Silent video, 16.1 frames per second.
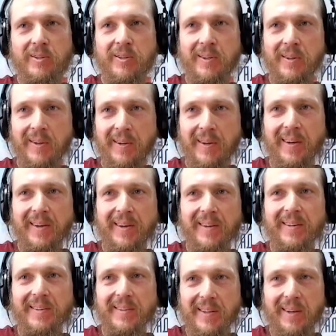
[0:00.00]

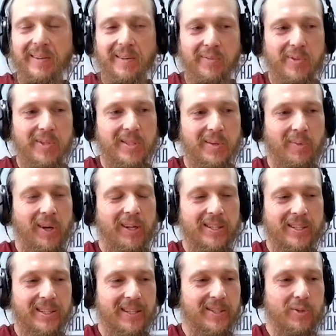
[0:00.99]
Mm-hmm. Да, на фестивале
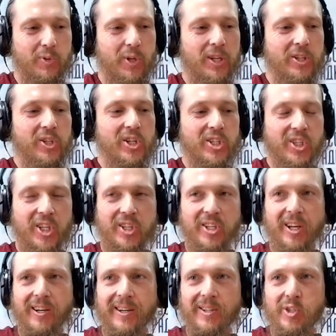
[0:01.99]
сказали, у тебя через три дня
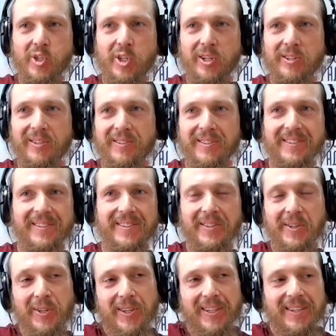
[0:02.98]
концерт.
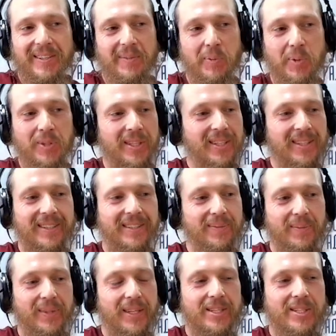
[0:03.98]
Вот и это
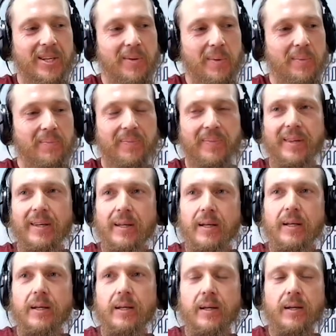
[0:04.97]
на самом...
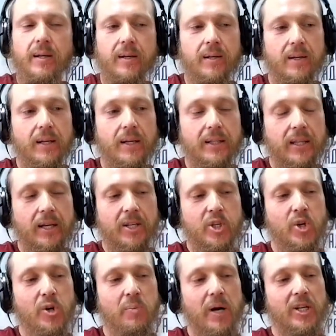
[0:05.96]
Интересно, а, перед это о
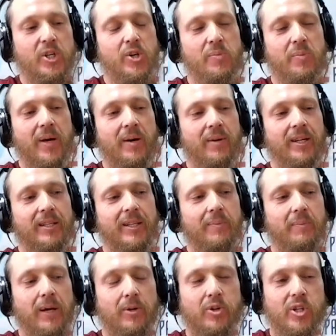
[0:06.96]
чем, уже. о чем говорит,
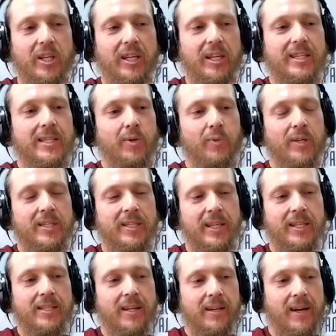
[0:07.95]
ребятушки. Если у вас
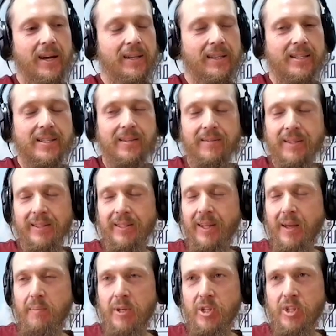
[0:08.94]
есть какая-то заветная
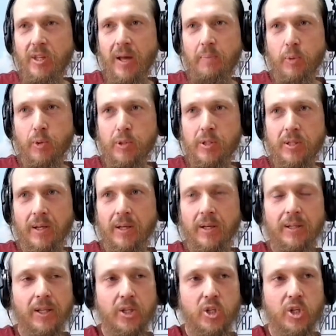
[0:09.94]
мечта, просто
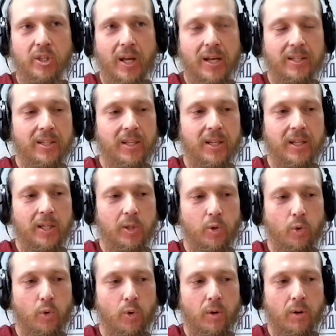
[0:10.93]
начинайте
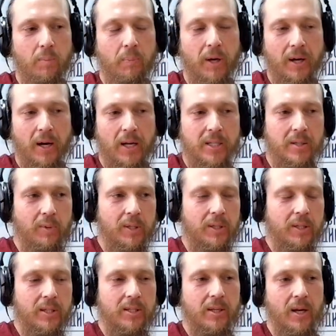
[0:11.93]
ее показывать,
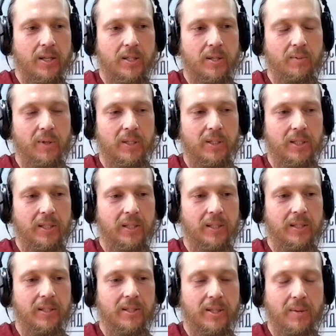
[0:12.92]
рассказывать.
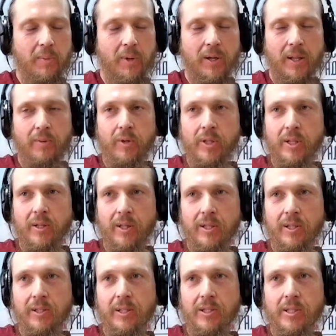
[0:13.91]
И самое главное, делайте
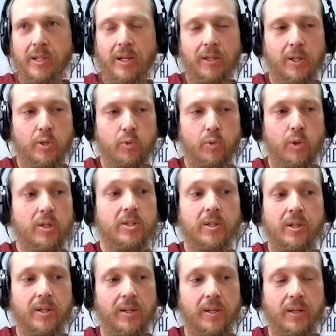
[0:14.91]
это с радостью
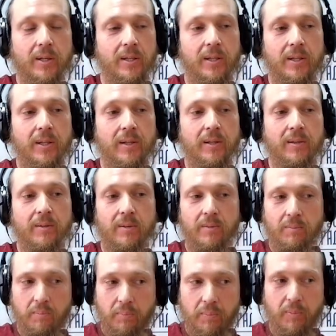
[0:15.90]
искренне. И
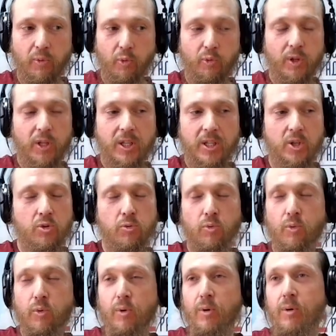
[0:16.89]
увидите,
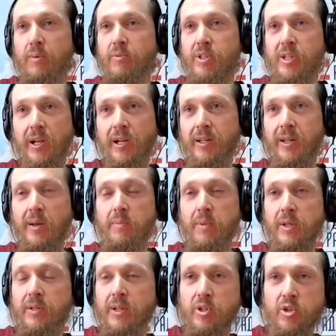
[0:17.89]
что вселенная мир
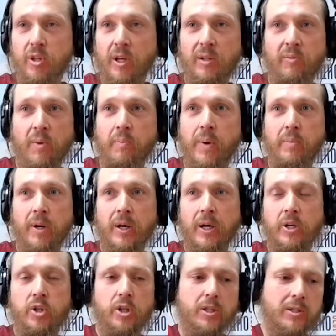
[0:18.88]
начинает вам помогать.
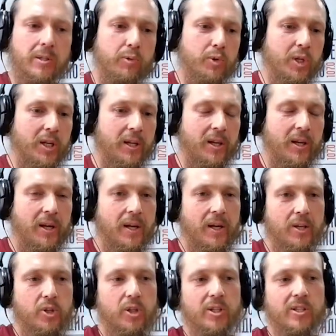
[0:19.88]
Через людей,
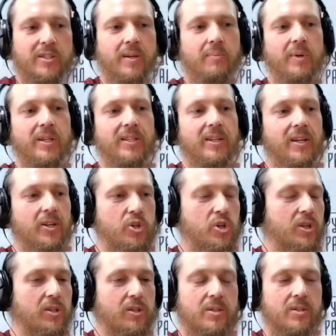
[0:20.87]
через события,
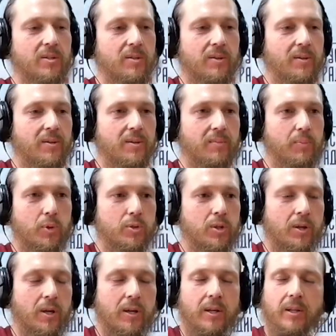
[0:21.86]
через э, просто
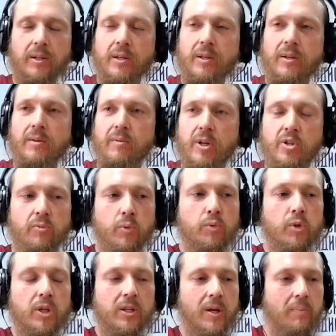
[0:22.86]
какие-то ваши
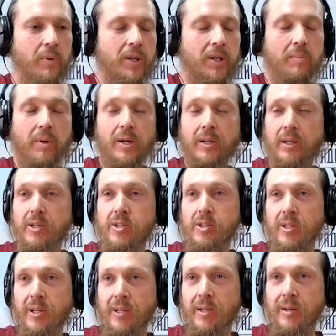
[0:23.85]
внутренние понимания,
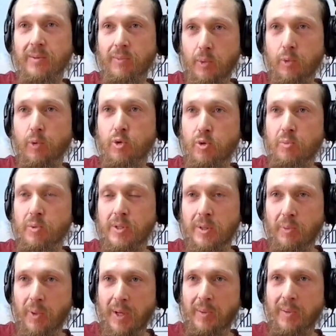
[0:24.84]
озарения. Вот то, о чем мы с
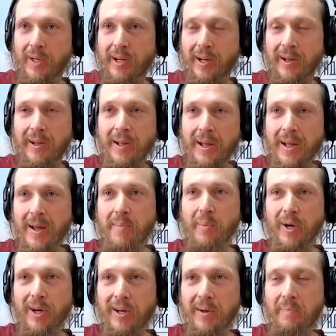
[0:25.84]
тобой говорили,
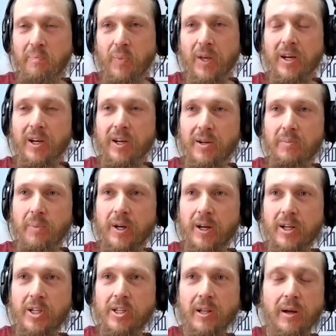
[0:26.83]
пока, да, да, да, а, да.
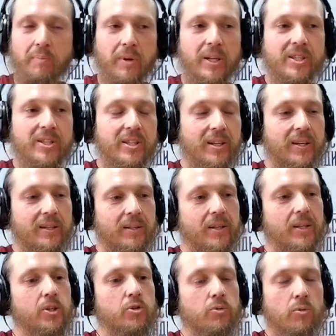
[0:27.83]
пока шла песня,
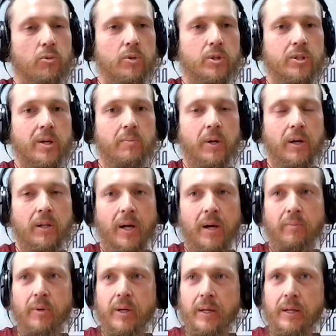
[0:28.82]
да, что самое
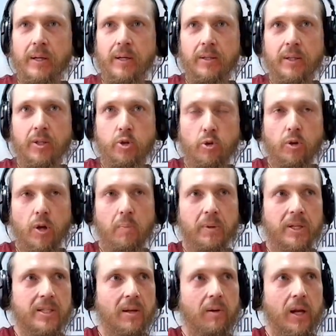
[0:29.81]
главное, это четко
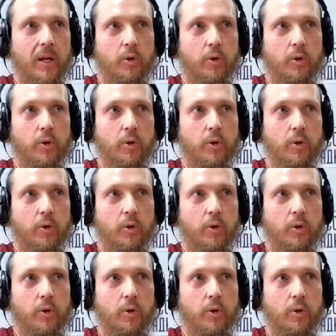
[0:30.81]
представлять